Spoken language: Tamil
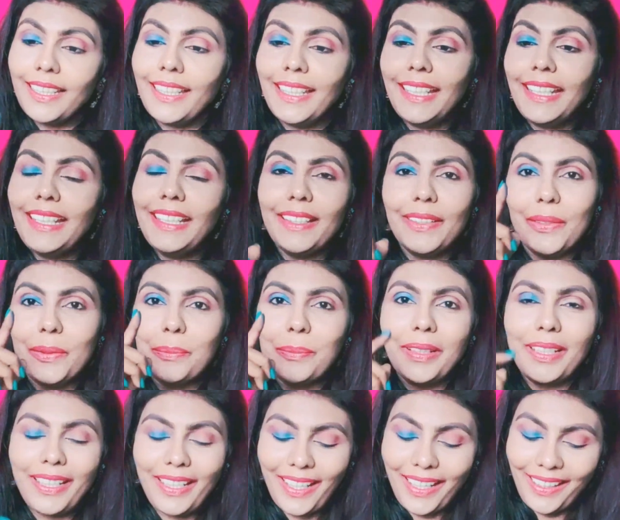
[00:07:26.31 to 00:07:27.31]
நெயில் ரொம்ப
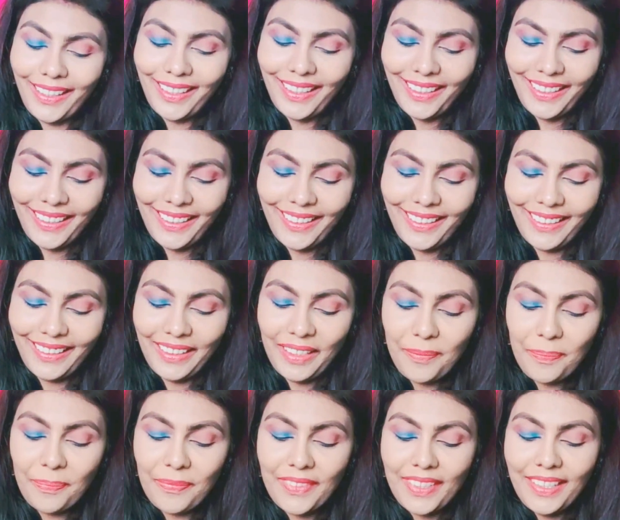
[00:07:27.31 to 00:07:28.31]
லாங்காக இல்லை
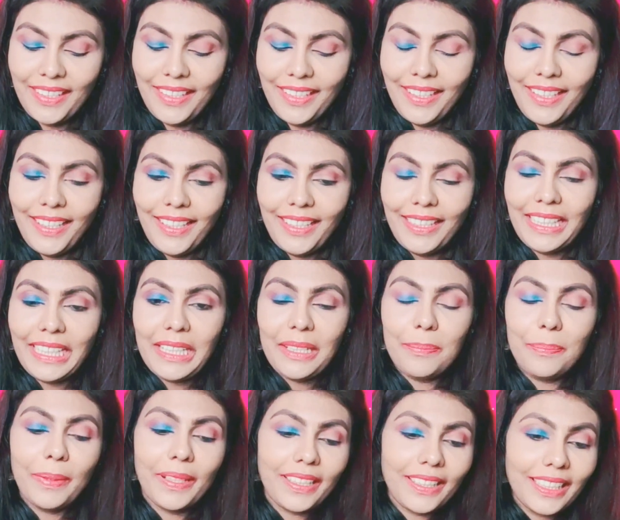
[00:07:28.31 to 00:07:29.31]
நெயில்
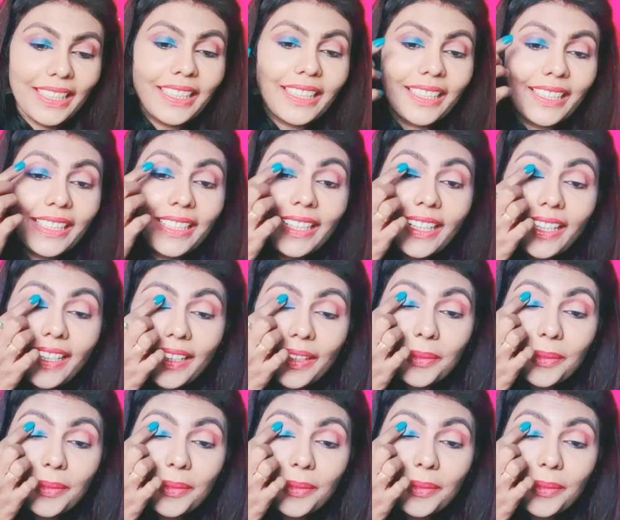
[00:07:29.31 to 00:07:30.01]
பார்த்திங்கன்னா